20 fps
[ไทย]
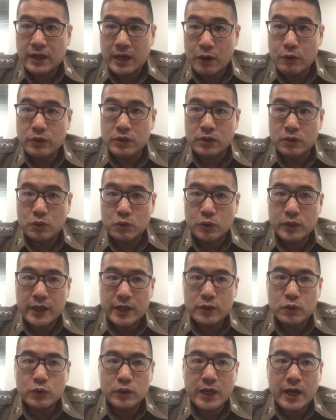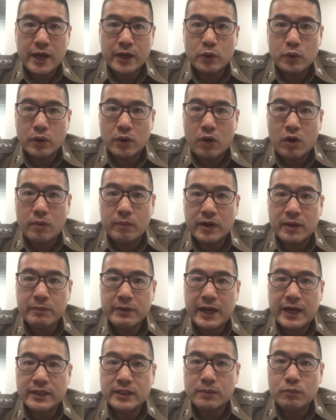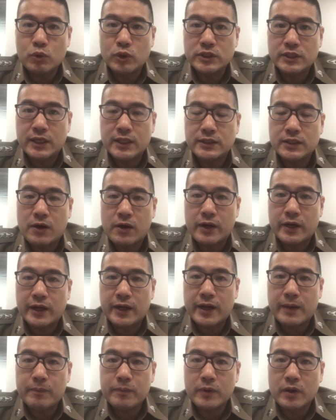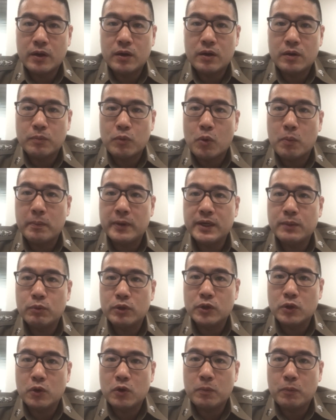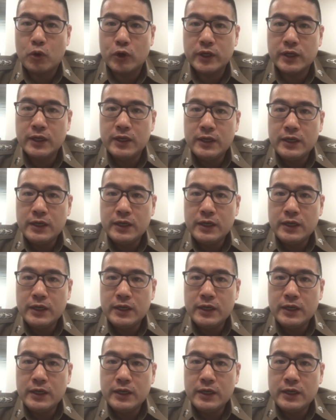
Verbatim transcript: 91รู้ทันรู้ทางโดยกองบังคับการตำรวจจราจรนะครับ ก็ผมพันธุ์บจโทพศน